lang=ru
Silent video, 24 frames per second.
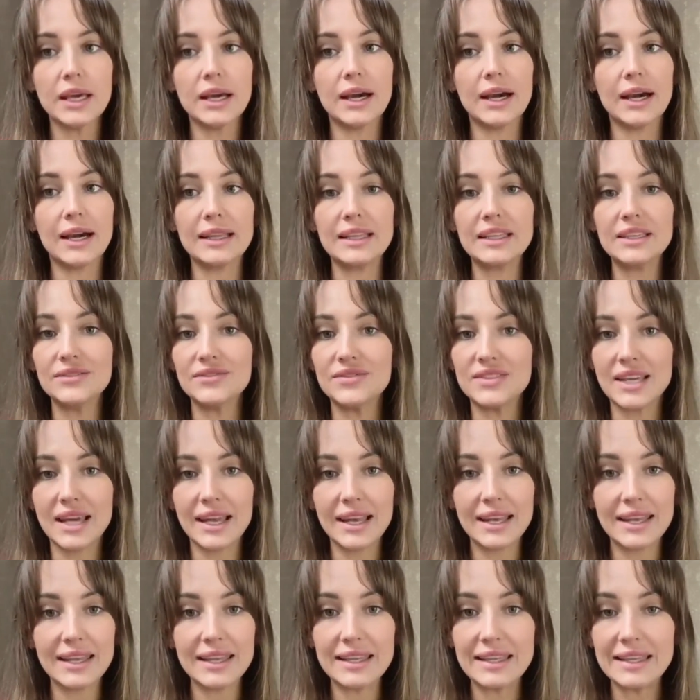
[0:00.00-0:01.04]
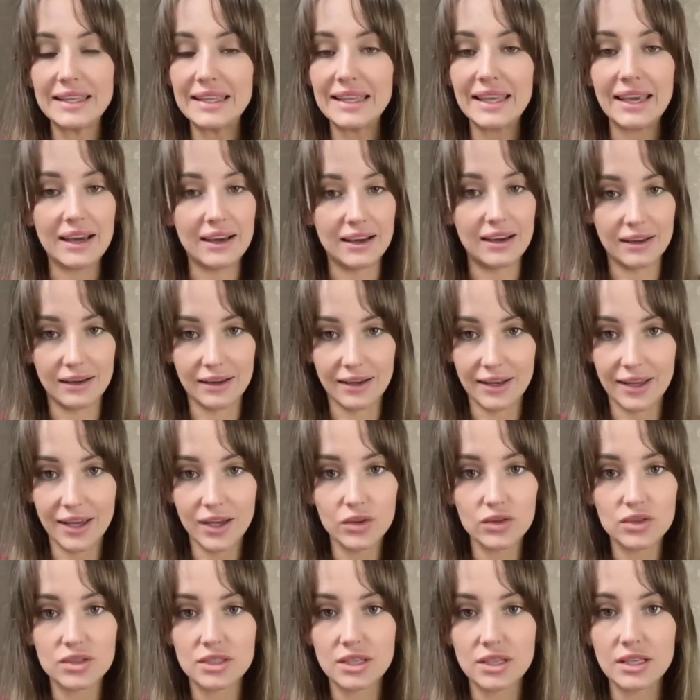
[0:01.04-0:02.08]
Они в зале не
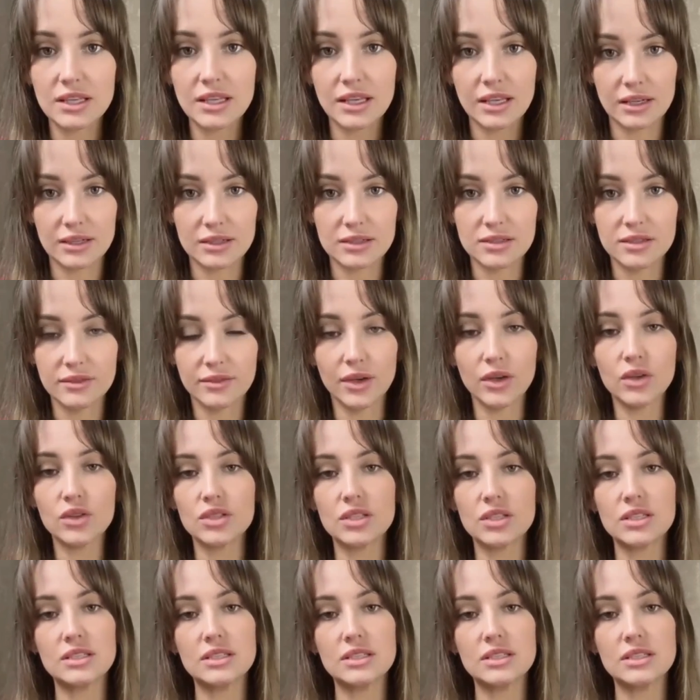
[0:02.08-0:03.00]
оголяются, не раздеваются.